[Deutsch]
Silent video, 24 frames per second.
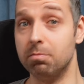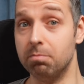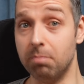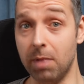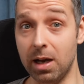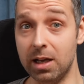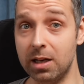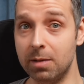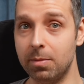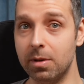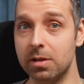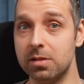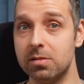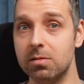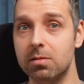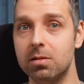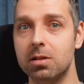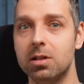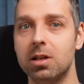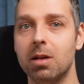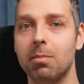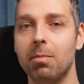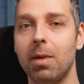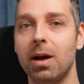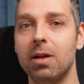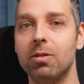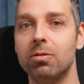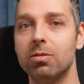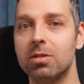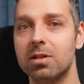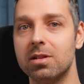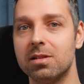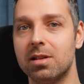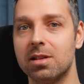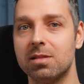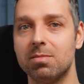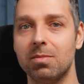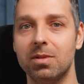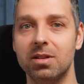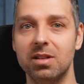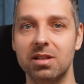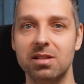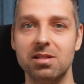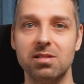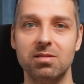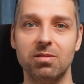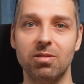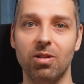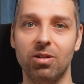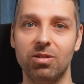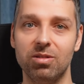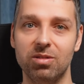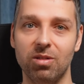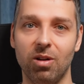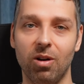Meine persönliche Meinung ist, dass man diesen Leuten